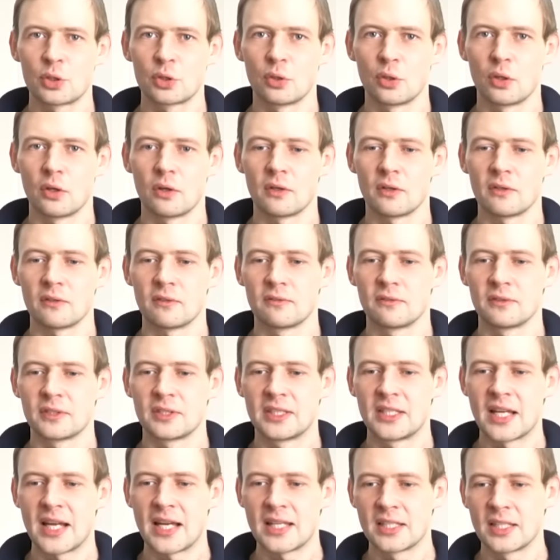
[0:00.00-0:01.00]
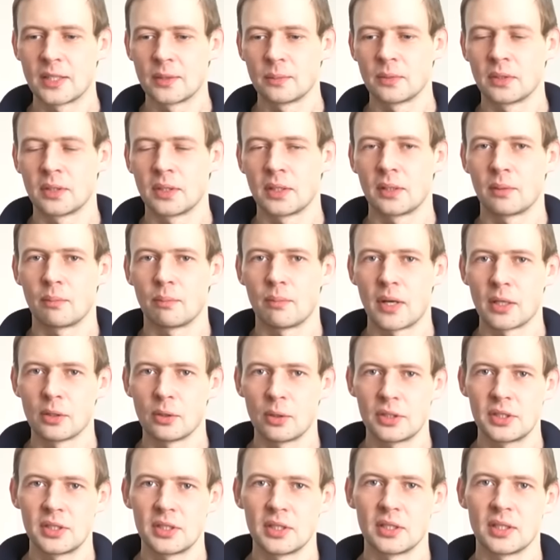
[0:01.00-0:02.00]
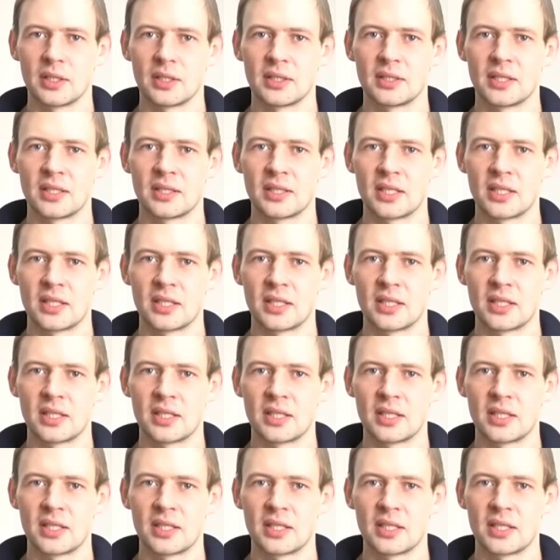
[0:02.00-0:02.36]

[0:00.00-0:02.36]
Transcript: что в данном болоте